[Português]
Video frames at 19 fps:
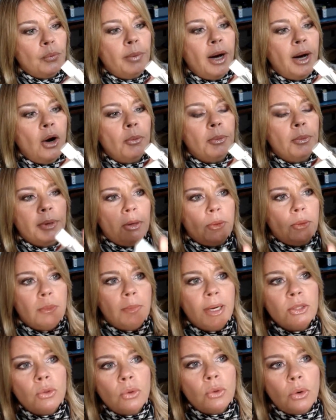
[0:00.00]
um balme mesmo, um
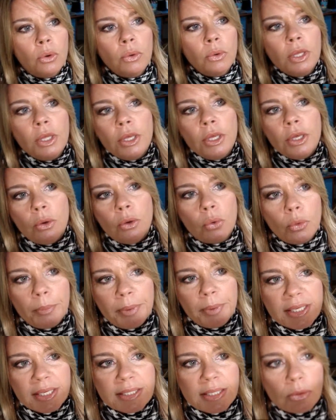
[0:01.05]
batom. Eu
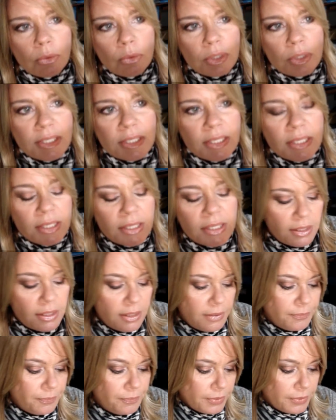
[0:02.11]
comprei essa
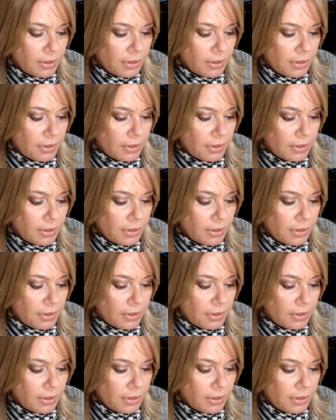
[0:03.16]
corzinha...